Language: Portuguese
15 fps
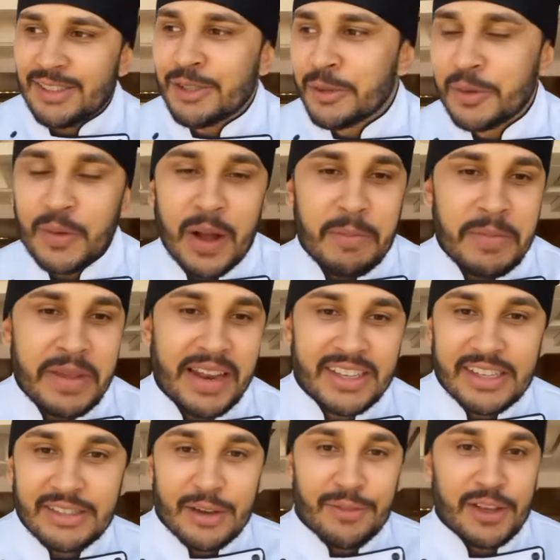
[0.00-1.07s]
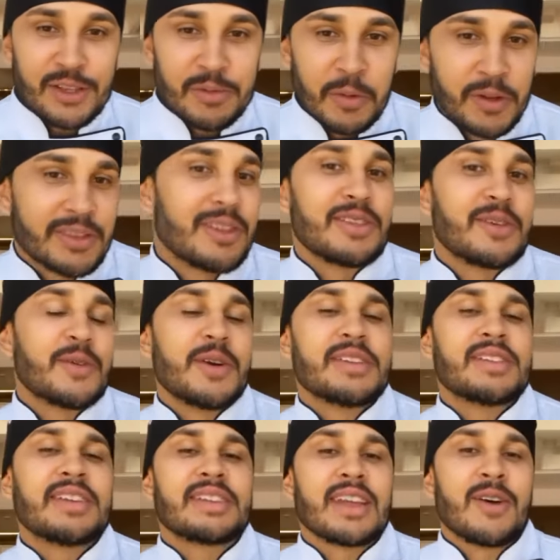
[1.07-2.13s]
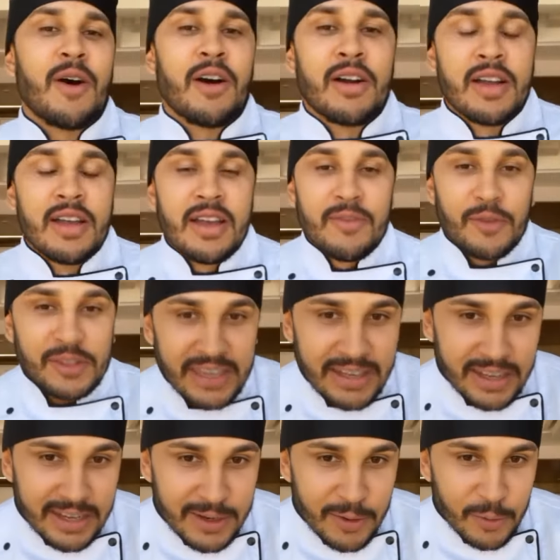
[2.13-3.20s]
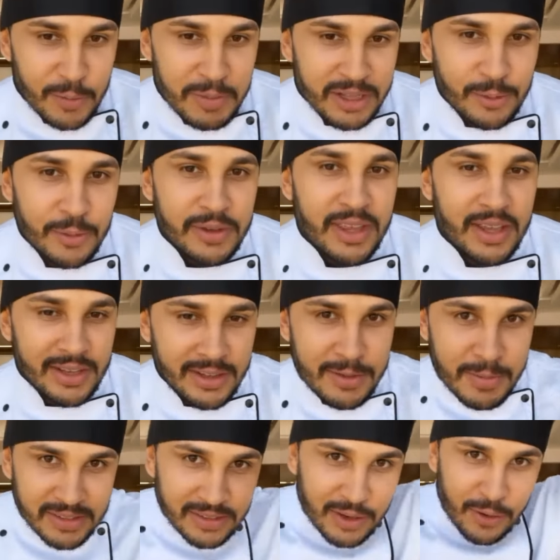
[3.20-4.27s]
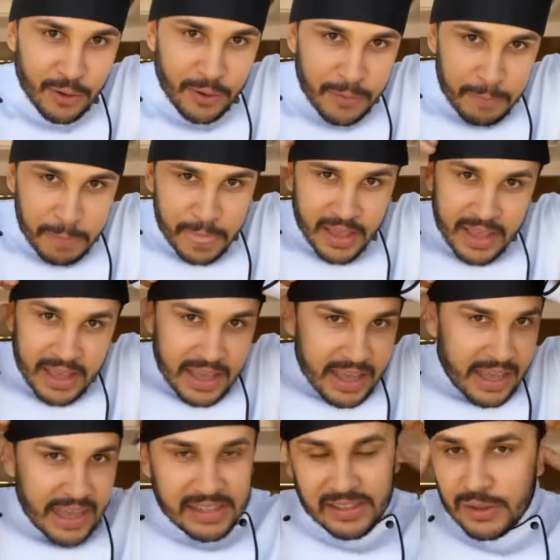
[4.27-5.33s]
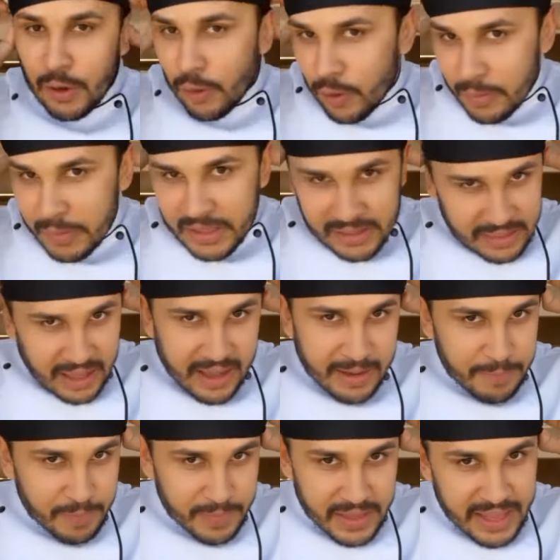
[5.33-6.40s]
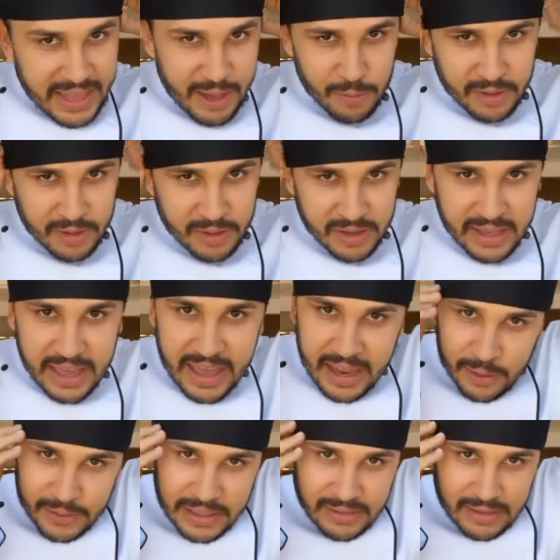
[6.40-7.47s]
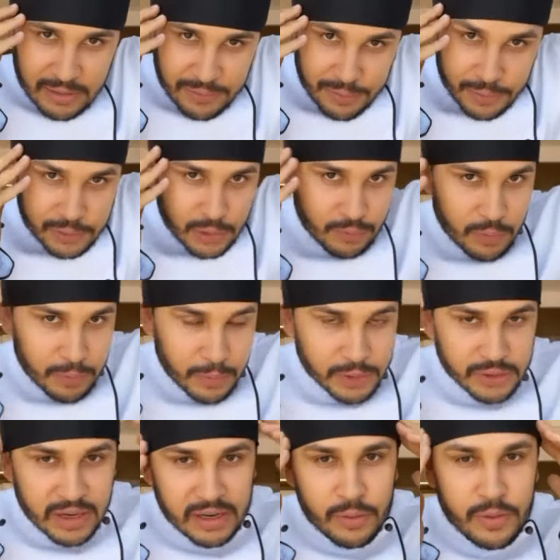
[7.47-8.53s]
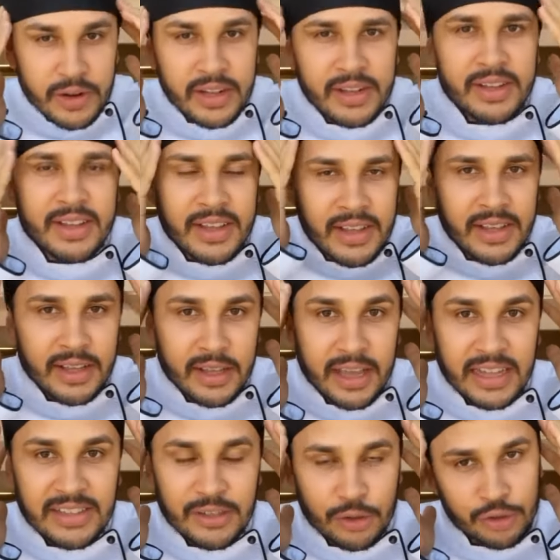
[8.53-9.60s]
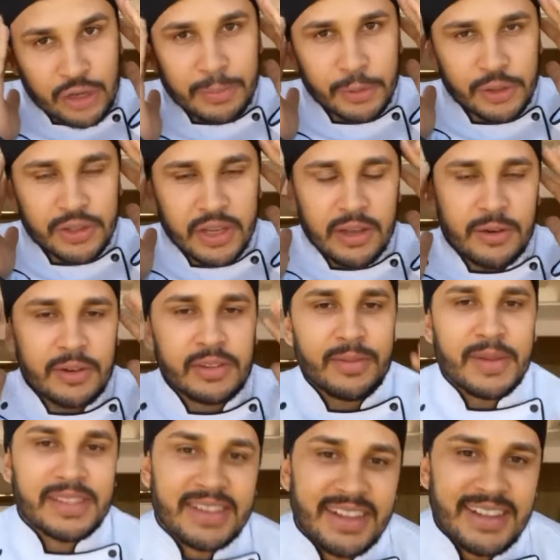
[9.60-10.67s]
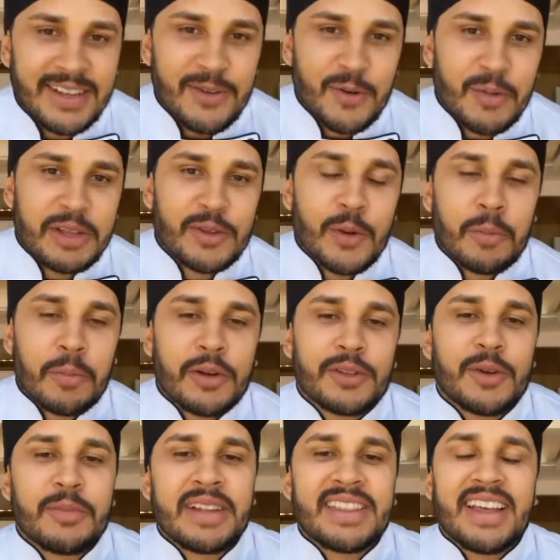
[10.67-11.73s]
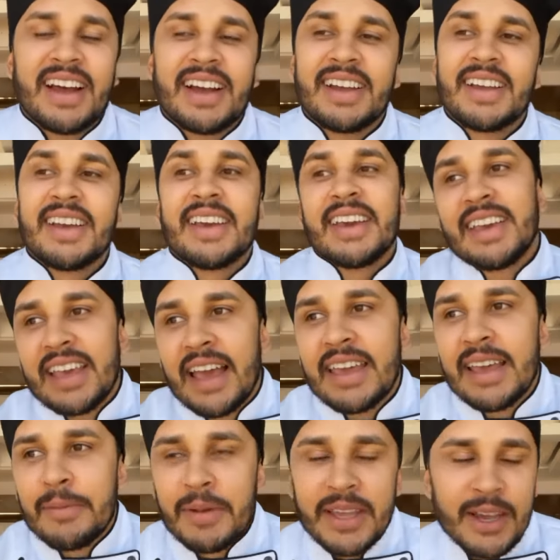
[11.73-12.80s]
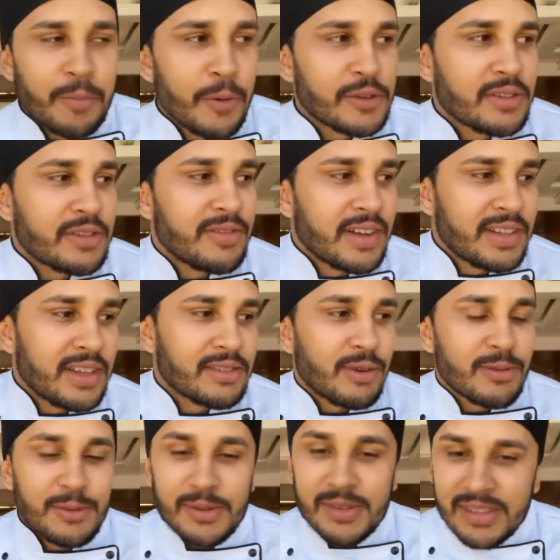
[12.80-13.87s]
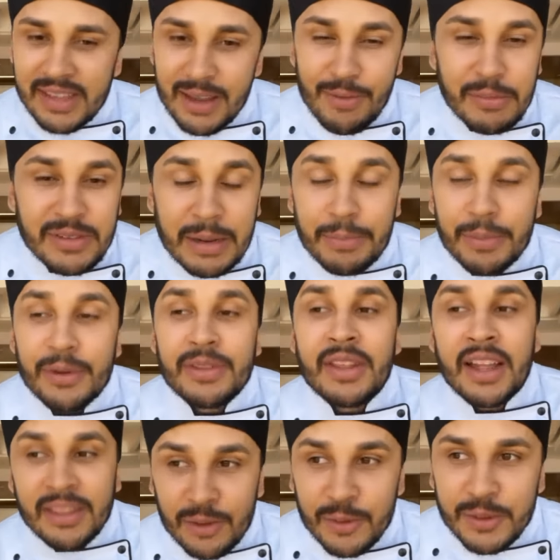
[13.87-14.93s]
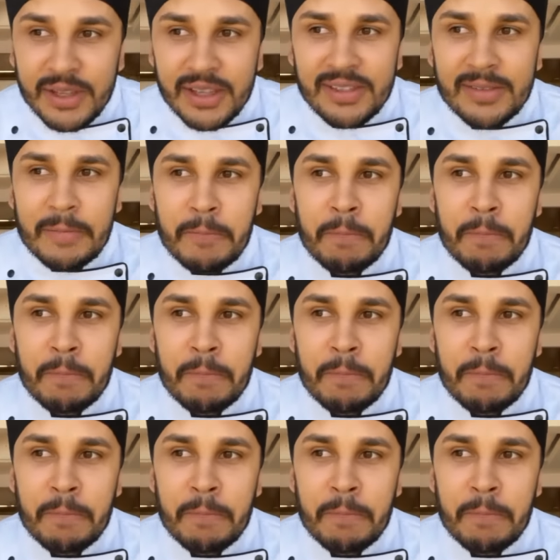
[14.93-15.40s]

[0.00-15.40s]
junto com a Mila. A gente já fez um montão de coisa. Então, ó, você ainda que não comentou que é aqui de Maceió, é só comentar eu quero nessa foto que eu vou postar agora, quer dizer que eu já postei ontem, mas quem ainda não comentou pode comentar. E aí amanhã eu posso invadir a sua cozinha e vamos apontar todas.